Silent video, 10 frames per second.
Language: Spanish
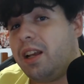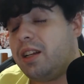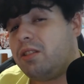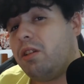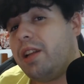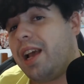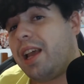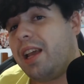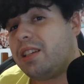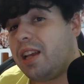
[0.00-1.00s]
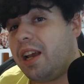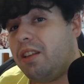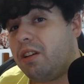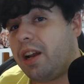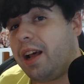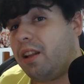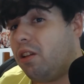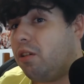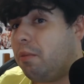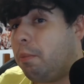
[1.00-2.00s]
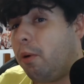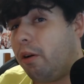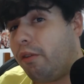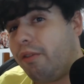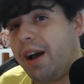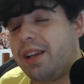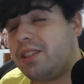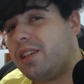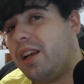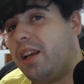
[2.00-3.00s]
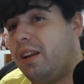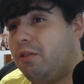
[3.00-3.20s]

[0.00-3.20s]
historia que se ha ido creando por fans eh,